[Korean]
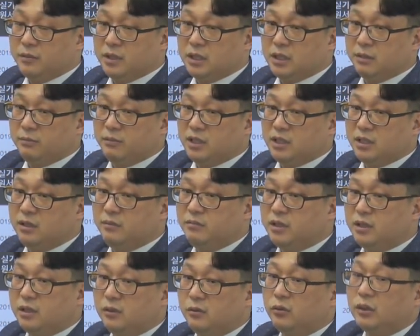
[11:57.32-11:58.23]
치시면
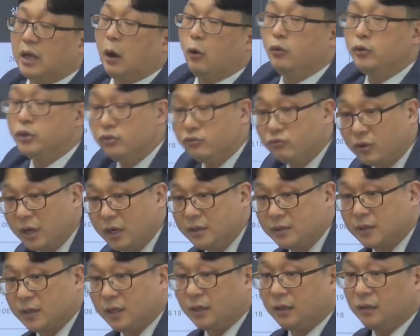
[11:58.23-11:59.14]
시험지 들고 나오실 수가
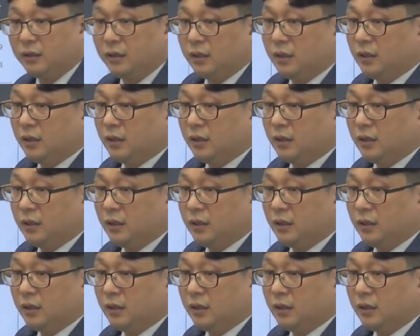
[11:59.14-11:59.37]
있어요.